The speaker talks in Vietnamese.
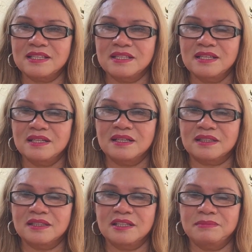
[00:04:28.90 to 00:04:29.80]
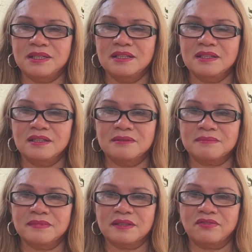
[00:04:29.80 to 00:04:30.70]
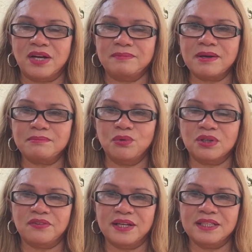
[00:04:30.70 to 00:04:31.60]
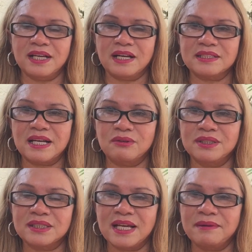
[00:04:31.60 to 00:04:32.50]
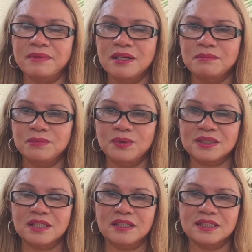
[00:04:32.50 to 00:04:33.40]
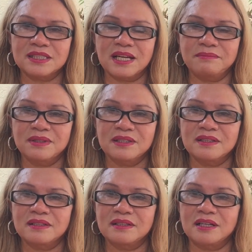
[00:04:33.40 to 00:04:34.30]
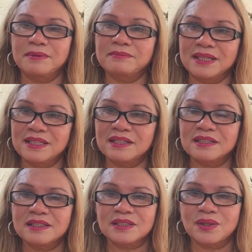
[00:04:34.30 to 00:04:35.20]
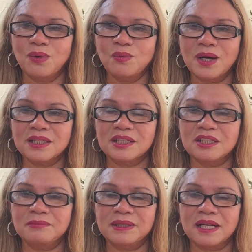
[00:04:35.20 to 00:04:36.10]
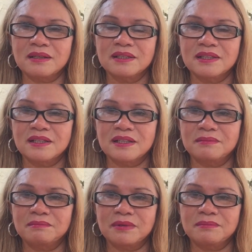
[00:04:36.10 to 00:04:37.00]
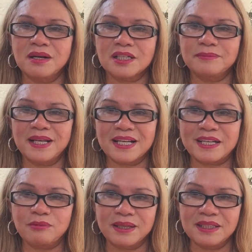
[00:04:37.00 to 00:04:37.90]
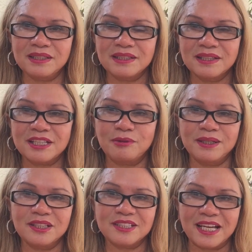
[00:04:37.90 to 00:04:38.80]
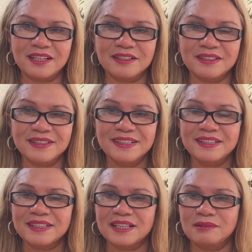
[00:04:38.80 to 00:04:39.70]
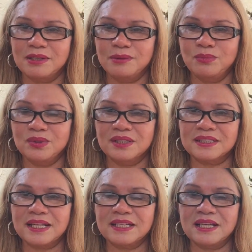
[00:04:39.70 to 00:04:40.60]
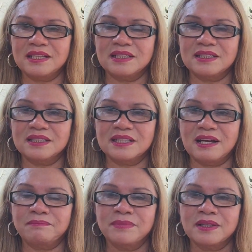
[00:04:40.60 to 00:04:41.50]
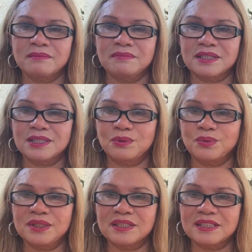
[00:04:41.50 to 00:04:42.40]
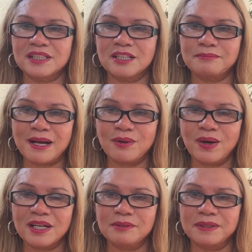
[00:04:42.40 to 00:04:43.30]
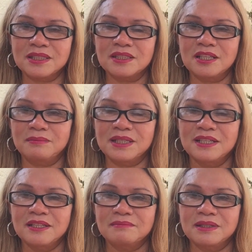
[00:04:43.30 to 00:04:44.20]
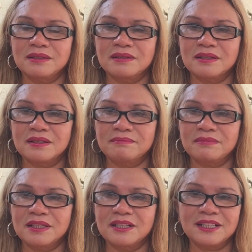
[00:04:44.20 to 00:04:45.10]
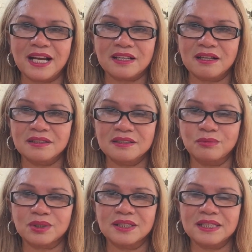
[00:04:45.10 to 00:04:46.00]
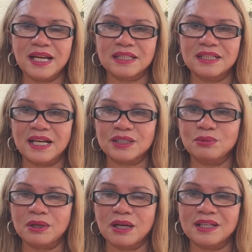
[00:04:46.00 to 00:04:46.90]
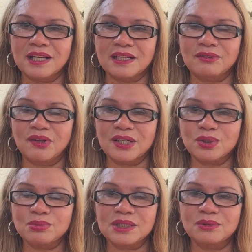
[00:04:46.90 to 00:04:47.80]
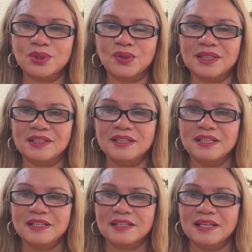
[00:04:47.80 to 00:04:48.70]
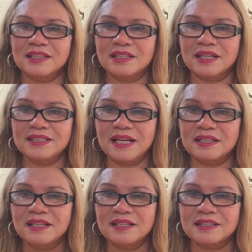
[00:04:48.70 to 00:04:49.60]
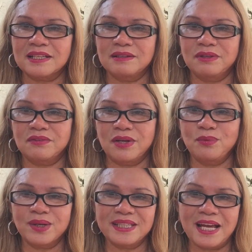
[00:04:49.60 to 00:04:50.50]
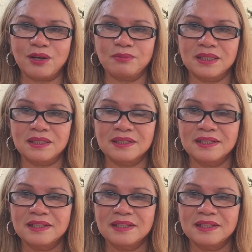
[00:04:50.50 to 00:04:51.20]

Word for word: thay vì thay vì mình um, phải bắt buộc là phải đi ăn rau Việt Nam mua ở chợ Việt Nam ờ, ở bên Mỹ ha, tốn quá thì giờ mình ăn mình bớt thì mình ăn rau Mỹ rau Mỹ nó rẻ hơn bây giờ mình đi mua những cái trái cây từ Việt Nam mà sầu riêng này kia nó mắc quá rồi mình giờ mình mình mình đừng ăn đó nữa một thời gian nên là ăn chút ăn lần lo ăn chút xíu thôi vậy đó để tiền để dành tại vì mình phải mua cái nhà của mình